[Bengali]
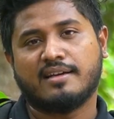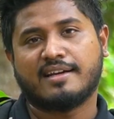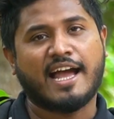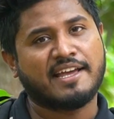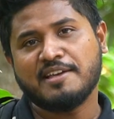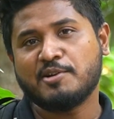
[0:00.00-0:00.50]

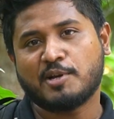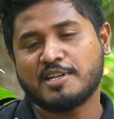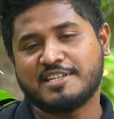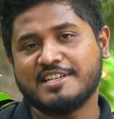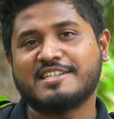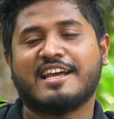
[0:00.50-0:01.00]
কাইটিং করা
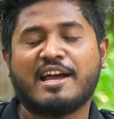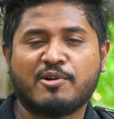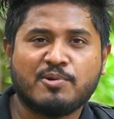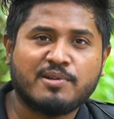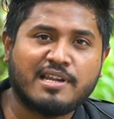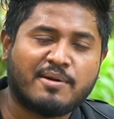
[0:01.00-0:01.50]
শেষ
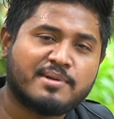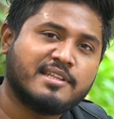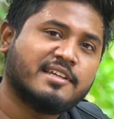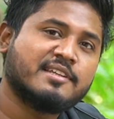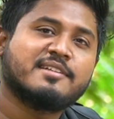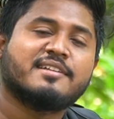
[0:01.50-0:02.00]
এখন
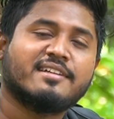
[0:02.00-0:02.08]
আমাদের